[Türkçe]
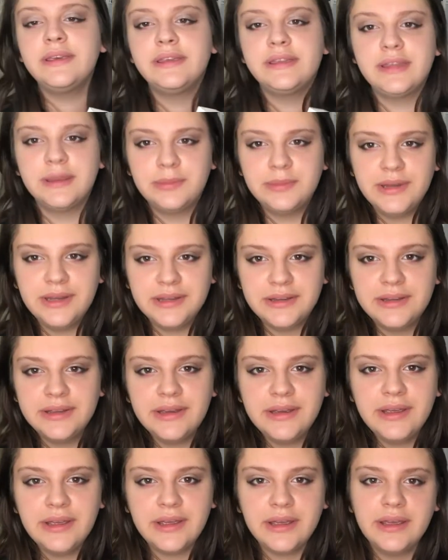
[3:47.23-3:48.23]
Kitabın adı,
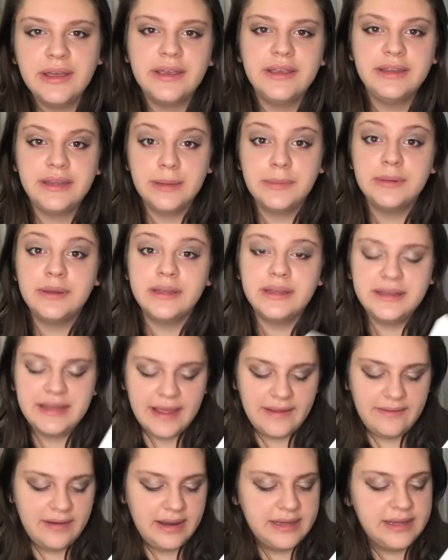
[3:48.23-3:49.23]
e, kitabın adı
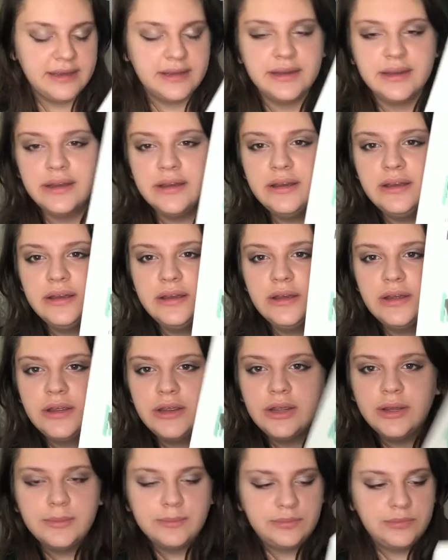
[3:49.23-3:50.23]
Devlet Ana.
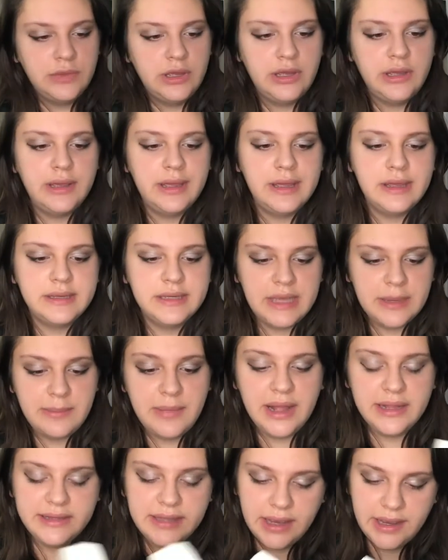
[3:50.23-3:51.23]
E,
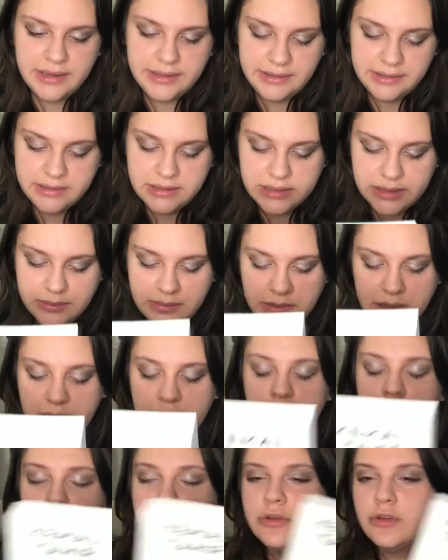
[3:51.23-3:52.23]
Kemal Tahir'in kitabı.
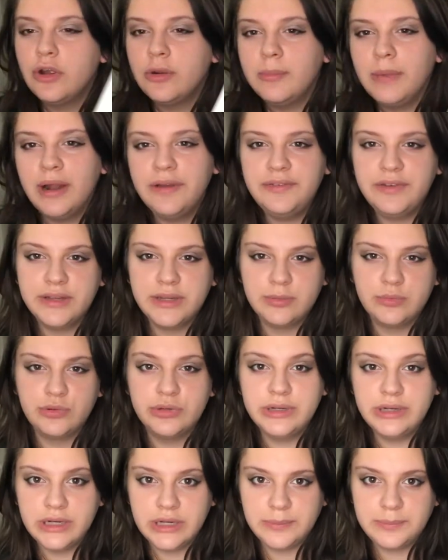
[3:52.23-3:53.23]
Normal fiyatı
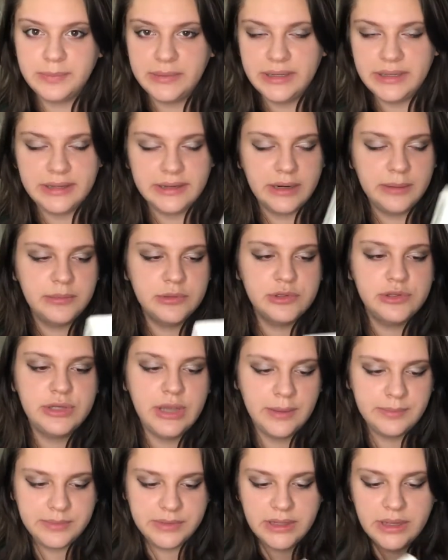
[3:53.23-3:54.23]
bunun 41 lira ama
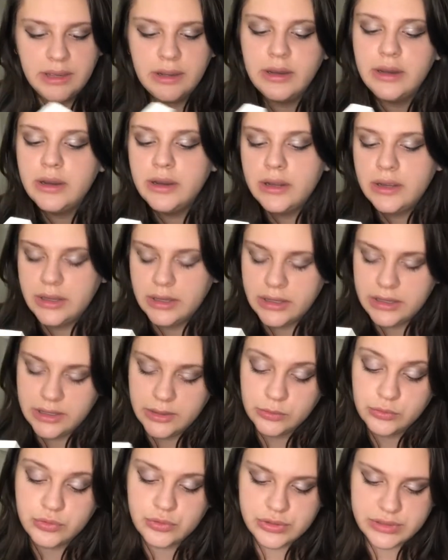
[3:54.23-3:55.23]
çapta
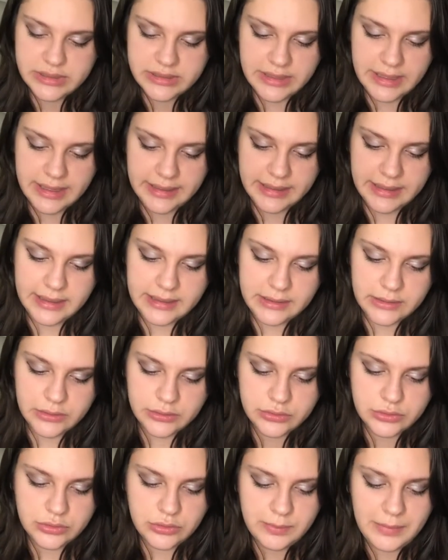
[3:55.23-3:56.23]
30 e, liraya
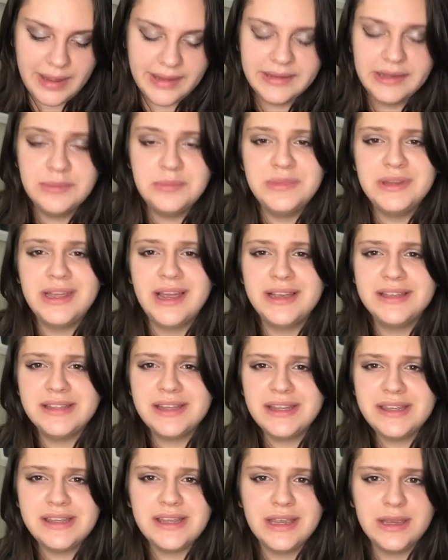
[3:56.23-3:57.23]
geliyordu. Ben dedim internet
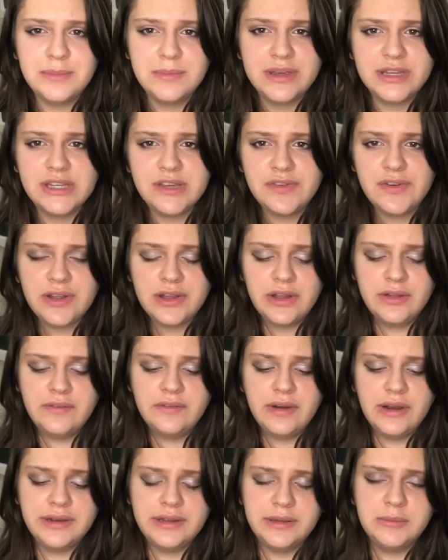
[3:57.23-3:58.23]
sitesinde 25'e
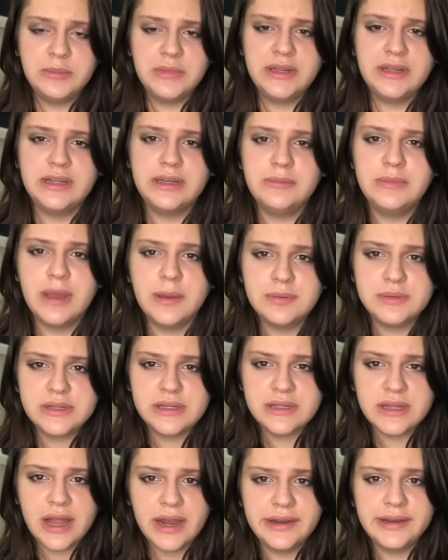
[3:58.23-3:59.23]
falan vardı indirim
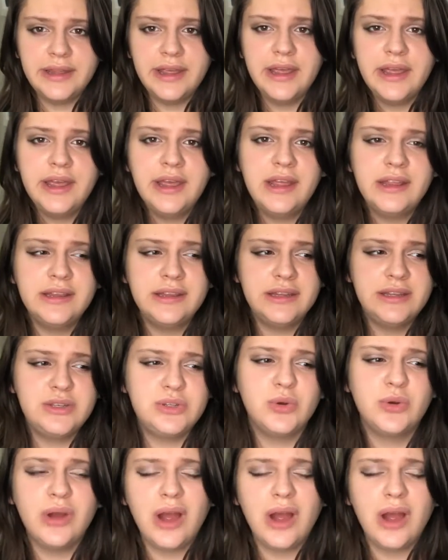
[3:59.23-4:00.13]
yapsınlar diye. Dedi işte o